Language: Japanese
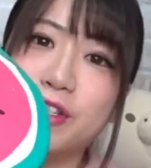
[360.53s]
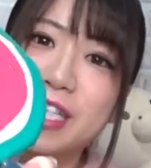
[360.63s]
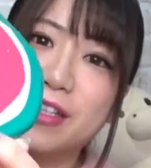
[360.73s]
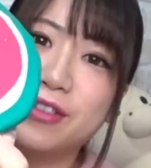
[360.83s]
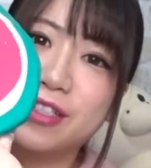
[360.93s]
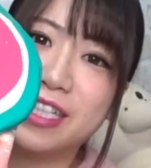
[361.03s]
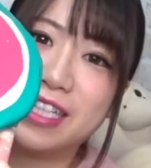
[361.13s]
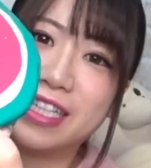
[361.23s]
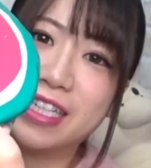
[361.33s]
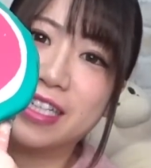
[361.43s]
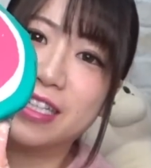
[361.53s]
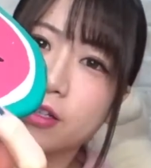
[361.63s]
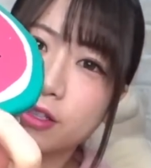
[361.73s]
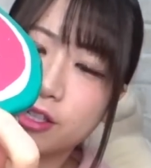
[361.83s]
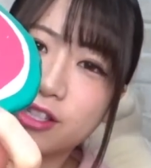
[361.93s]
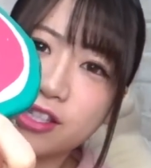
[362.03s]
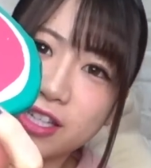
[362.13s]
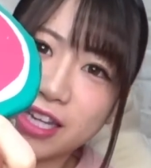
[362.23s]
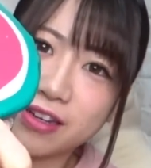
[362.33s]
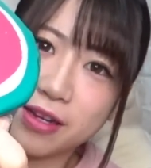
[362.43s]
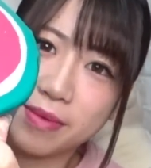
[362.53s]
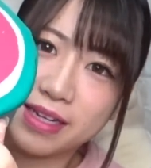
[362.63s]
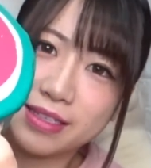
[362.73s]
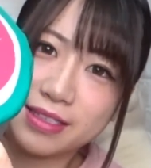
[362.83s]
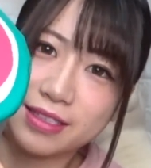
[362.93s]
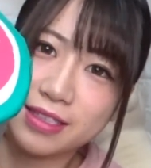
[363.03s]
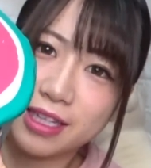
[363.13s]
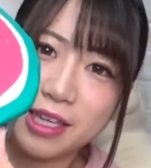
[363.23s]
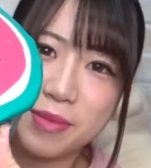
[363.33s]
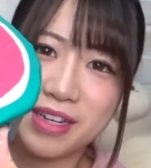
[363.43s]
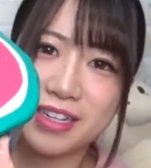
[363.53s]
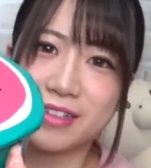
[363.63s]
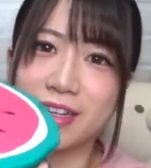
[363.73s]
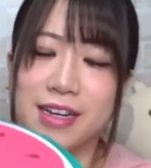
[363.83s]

んな風にくっついてくれます意味わかるかな